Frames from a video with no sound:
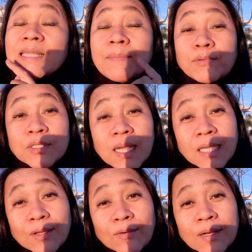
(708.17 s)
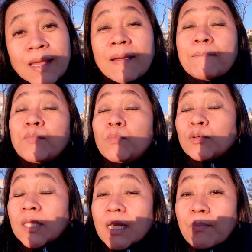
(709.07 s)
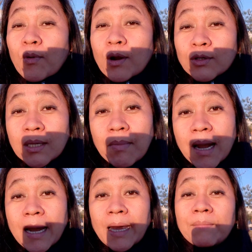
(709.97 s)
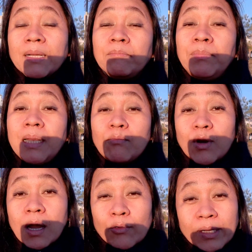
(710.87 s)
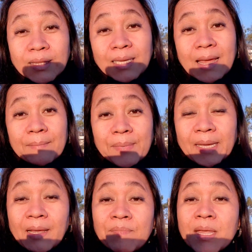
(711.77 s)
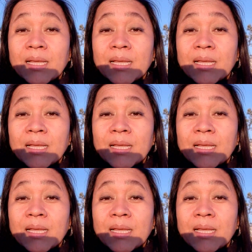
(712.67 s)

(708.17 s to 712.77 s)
Tapos ngayon, pupunta na po ako sa bahay. Magbili muna ako ng tinapay.